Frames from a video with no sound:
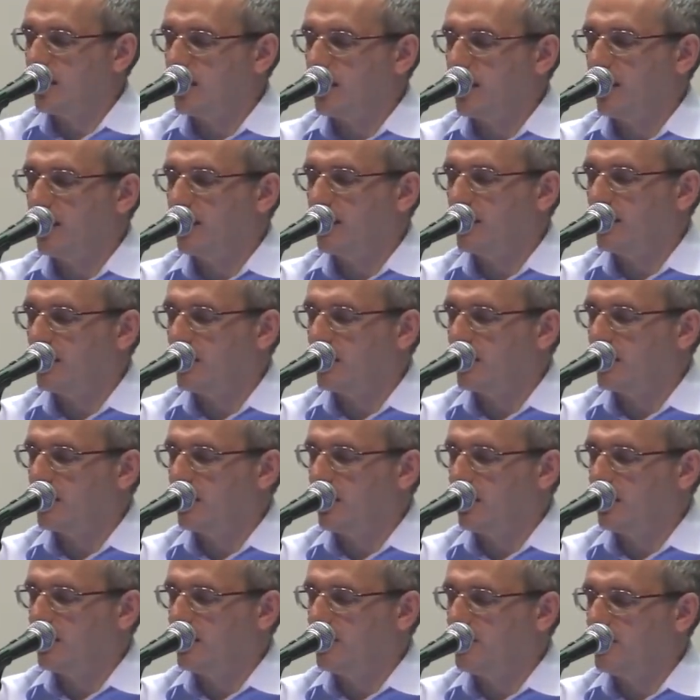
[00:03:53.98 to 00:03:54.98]
страдания,
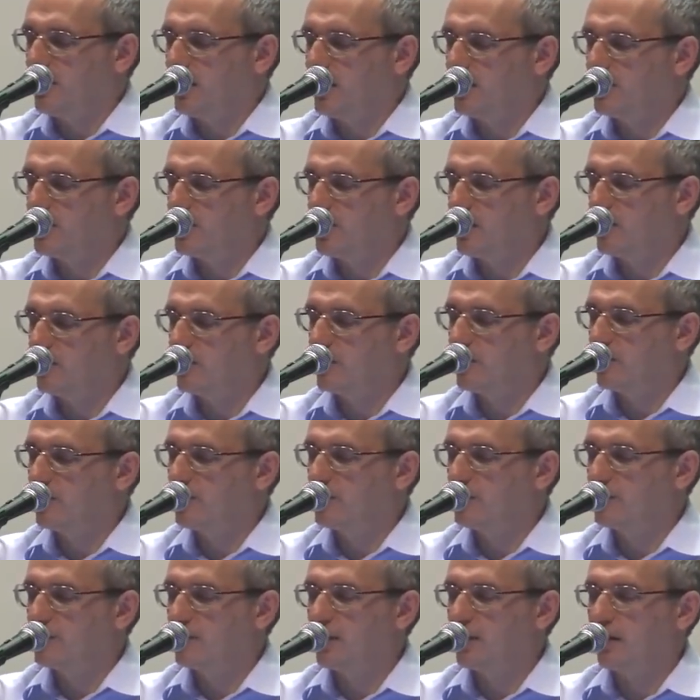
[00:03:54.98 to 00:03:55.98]
когда они переезжают в
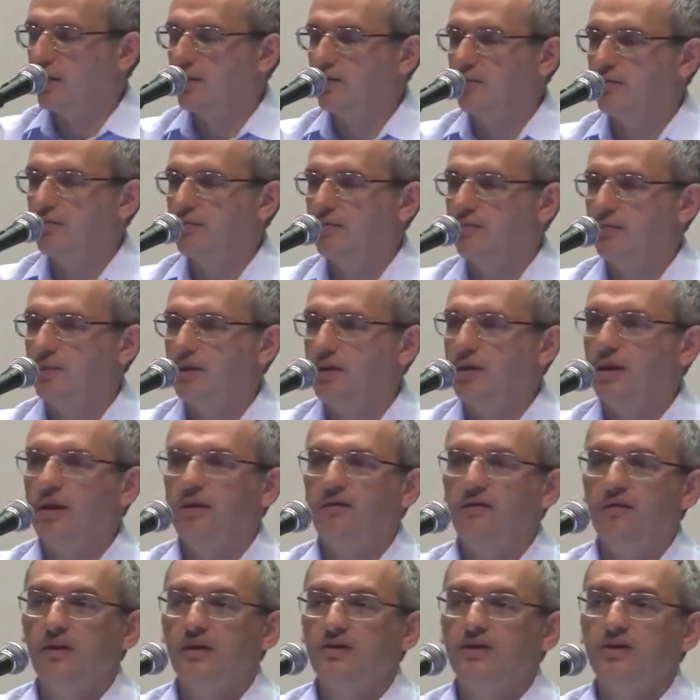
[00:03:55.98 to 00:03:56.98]
другую страну. И
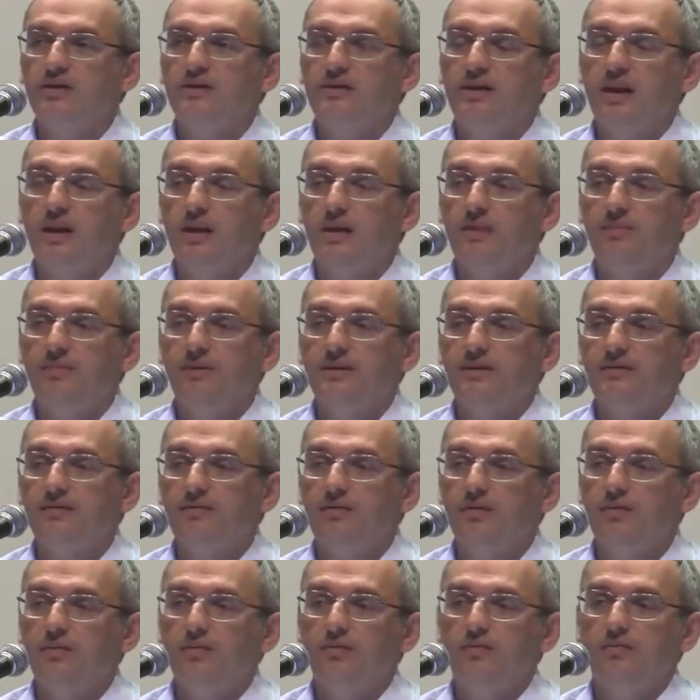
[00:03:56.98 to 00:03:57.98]
так в каждой стране
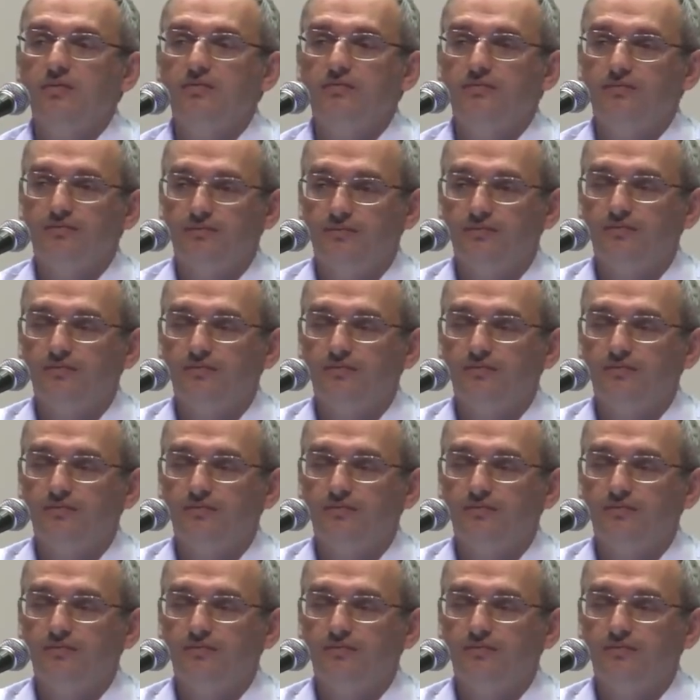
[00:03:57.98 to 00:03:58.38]
по-своему.